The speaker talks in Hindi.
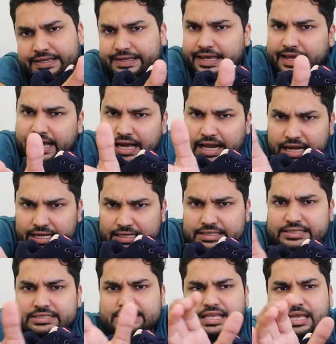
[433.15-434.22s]
ये अलग
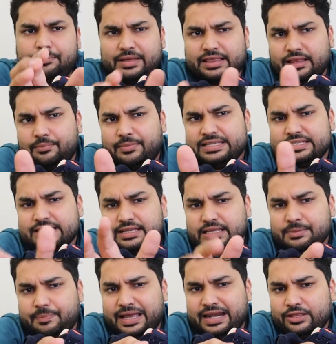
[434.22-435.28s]
से मतलब
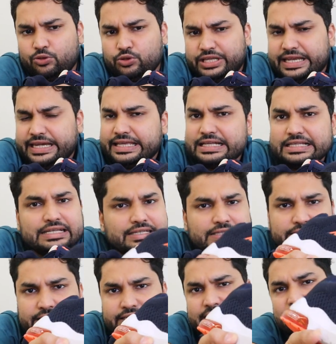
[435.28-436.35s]
बेसिकली पहले तो ये निकल
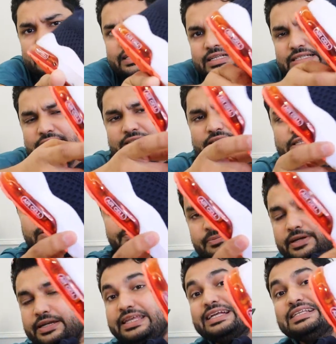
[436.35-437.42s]
जाती है क्या निकल जाती है
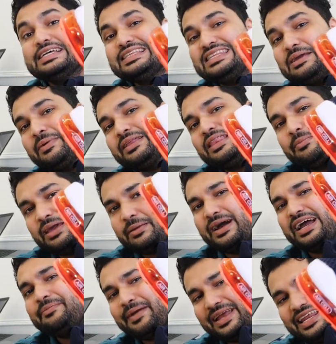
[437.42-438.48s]
निकल जाती है मतलब मेरे
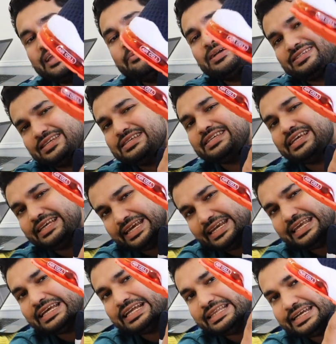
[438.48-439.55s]
भाई पहले ये मशीन से ये
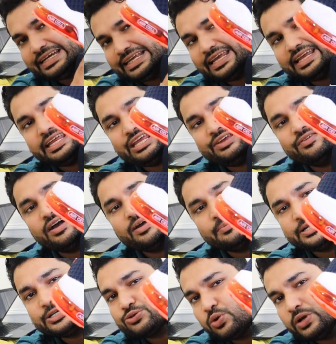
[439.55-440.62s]
निकलती है ठीक है ईवा
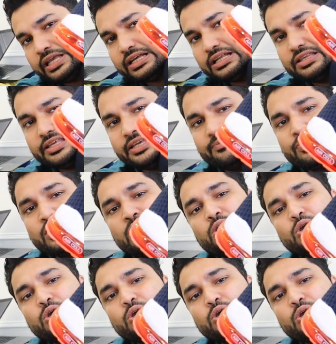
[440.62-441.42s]
मेट्सोल निकलती है